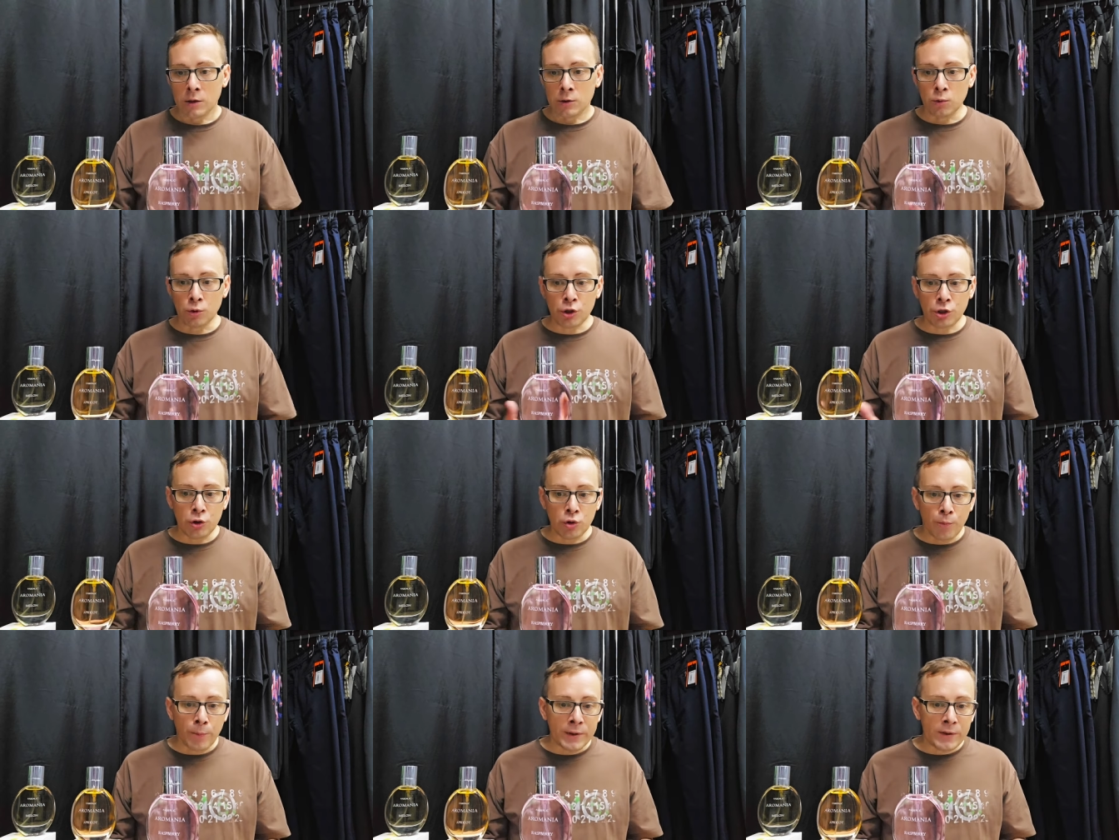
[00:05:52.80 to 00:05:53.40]

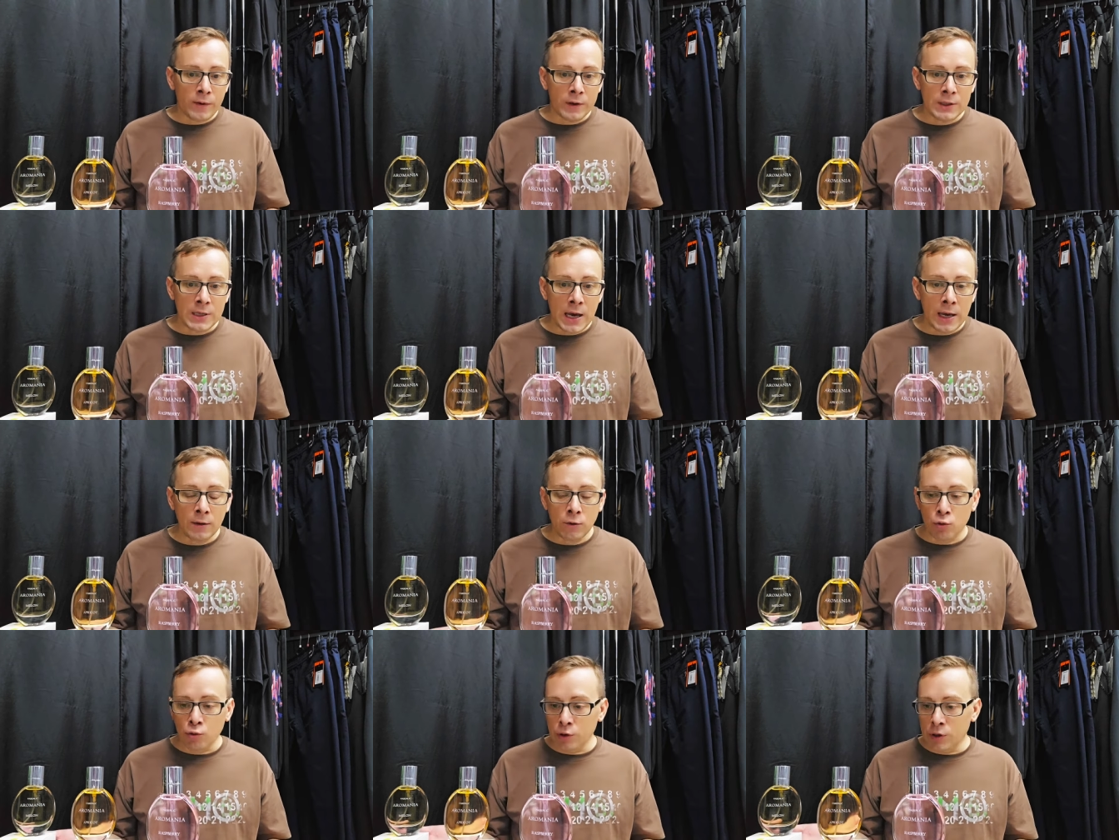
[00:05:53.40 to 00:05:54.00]
Слушайте, ну
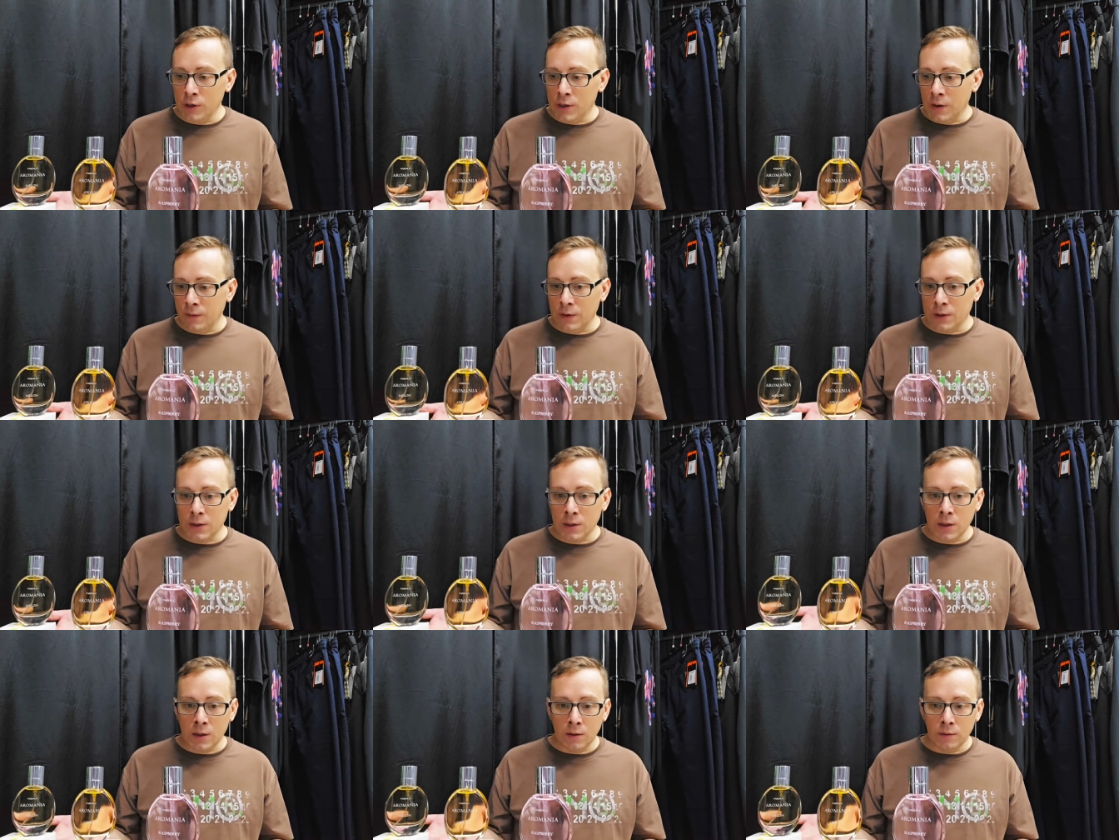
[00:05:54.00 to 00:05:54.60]
подводя итоги,
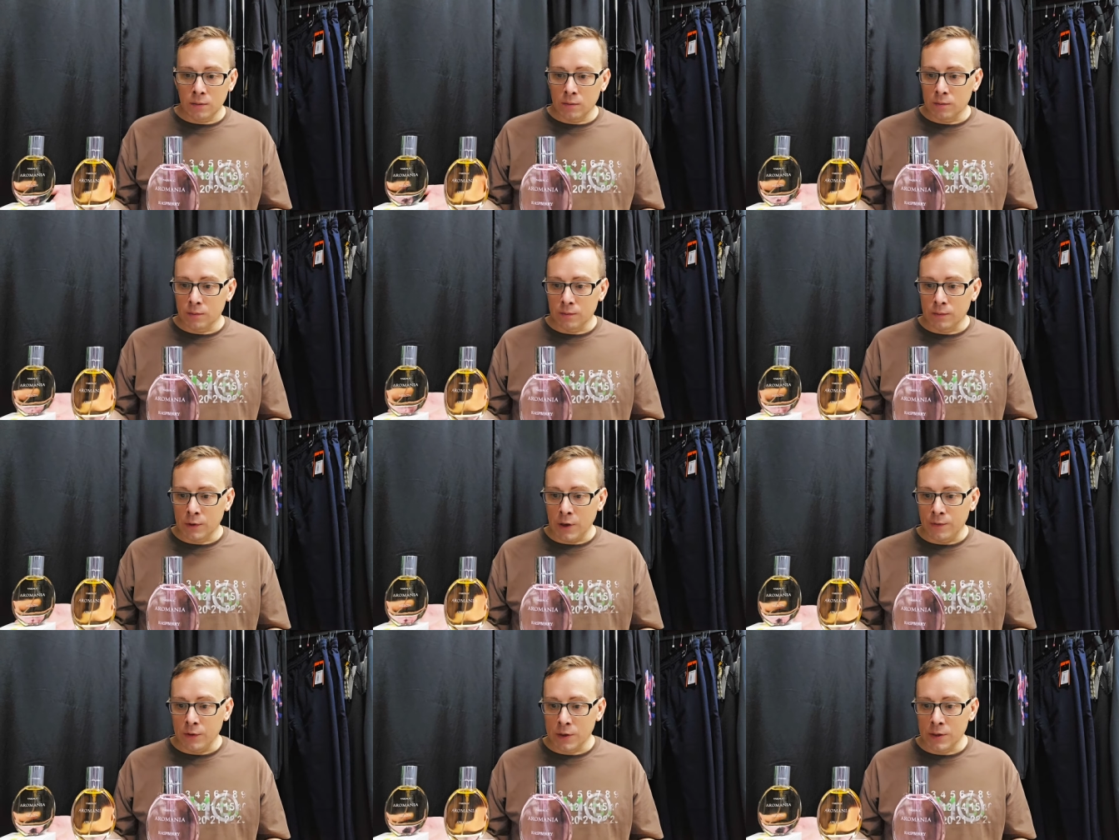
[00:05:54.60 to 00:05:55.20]
наверное,
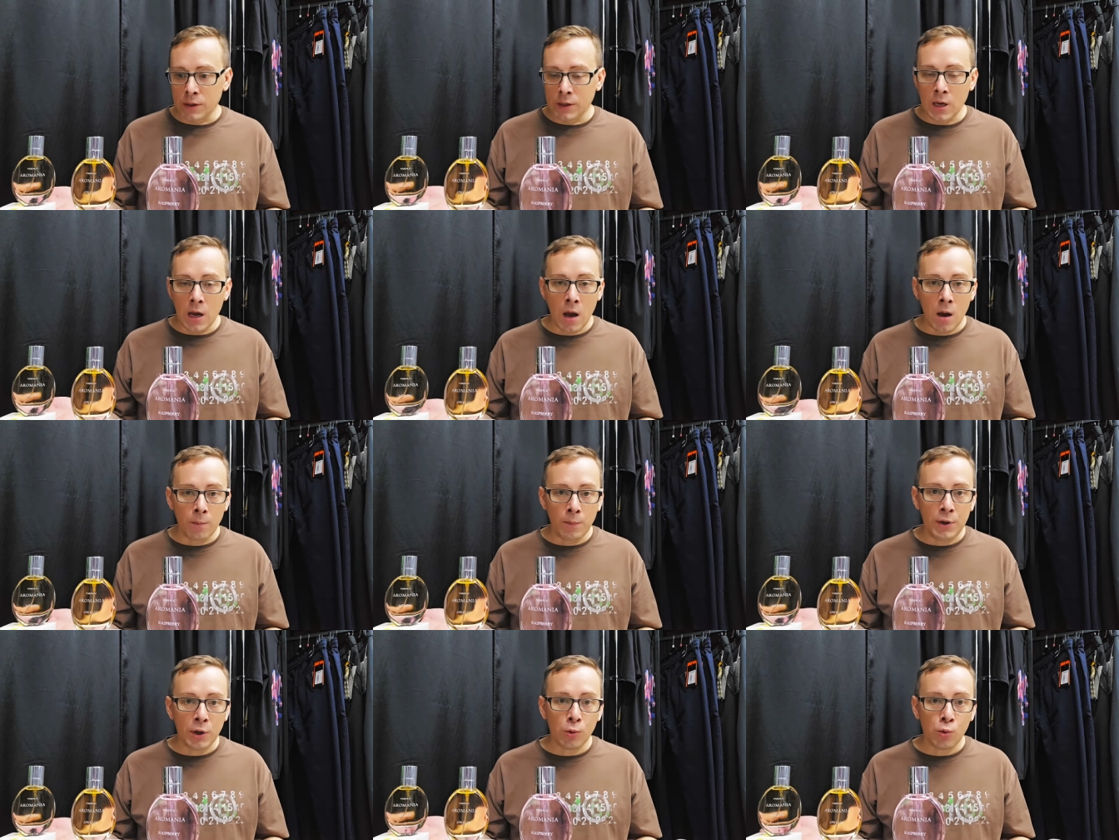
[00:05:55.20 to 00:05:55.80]
наверное,
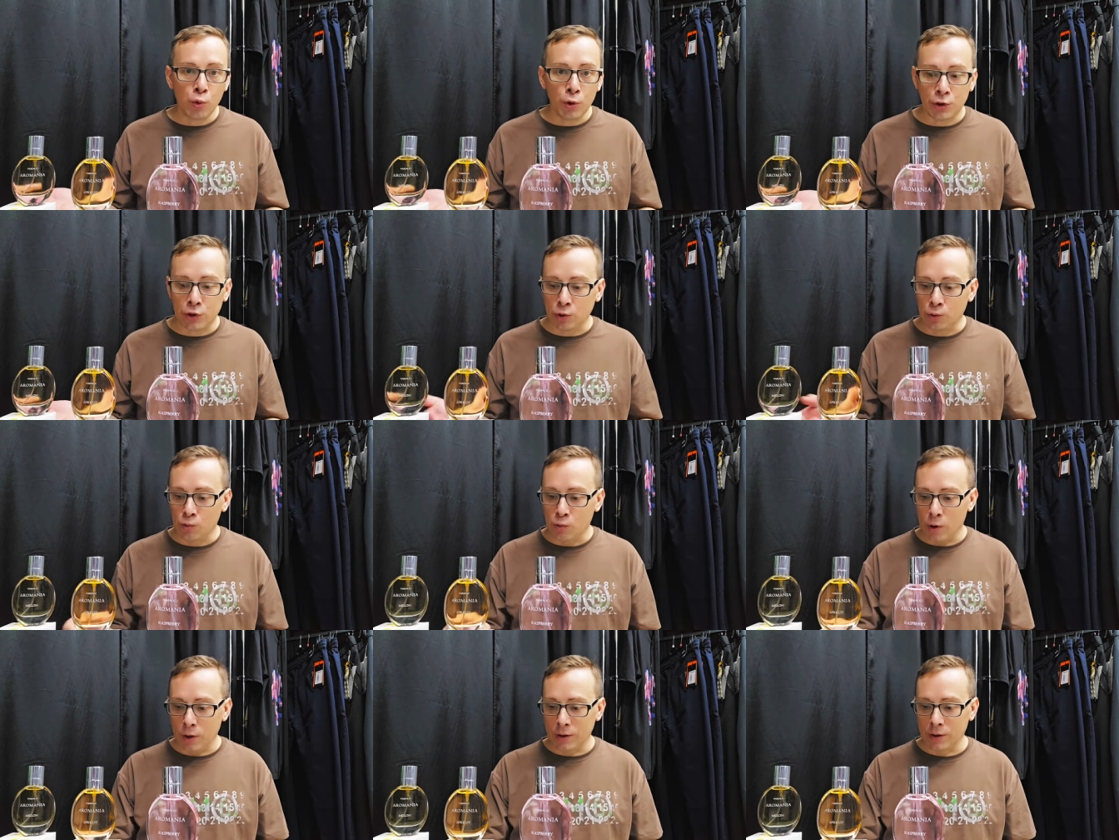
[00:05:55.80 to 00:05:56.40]
я
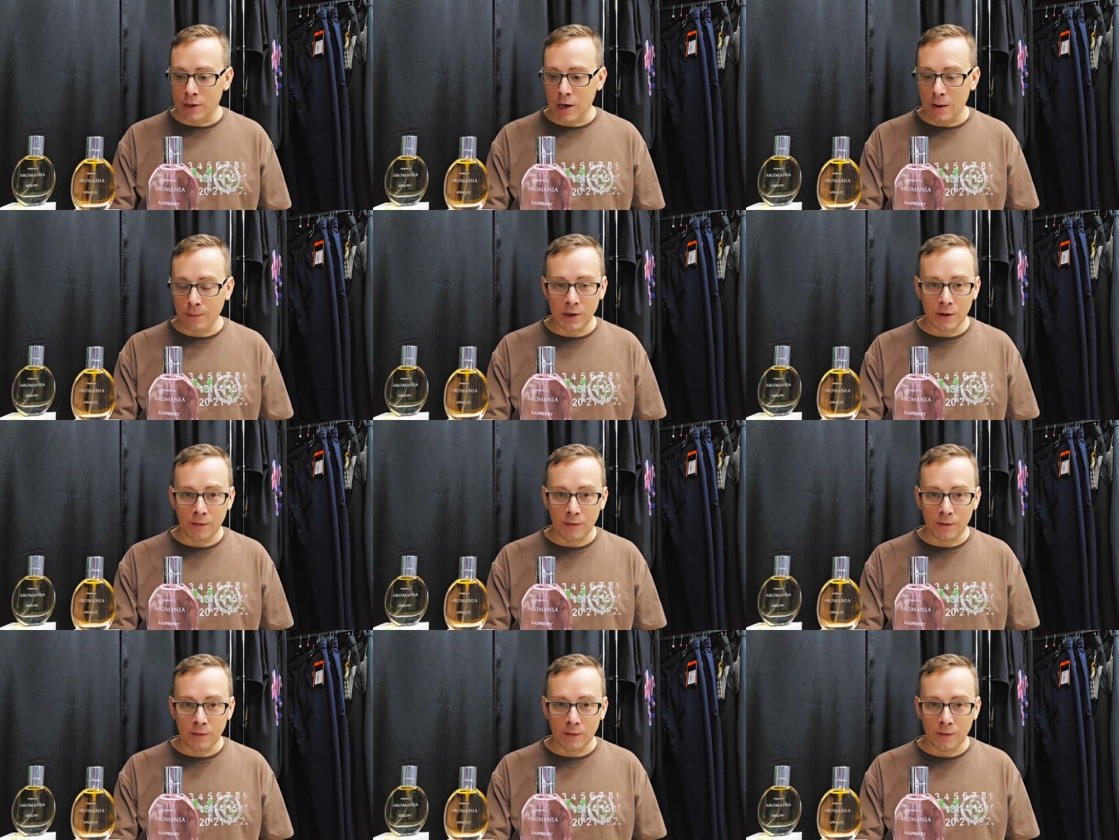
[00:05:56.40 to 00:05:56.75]
абрикосику отдам.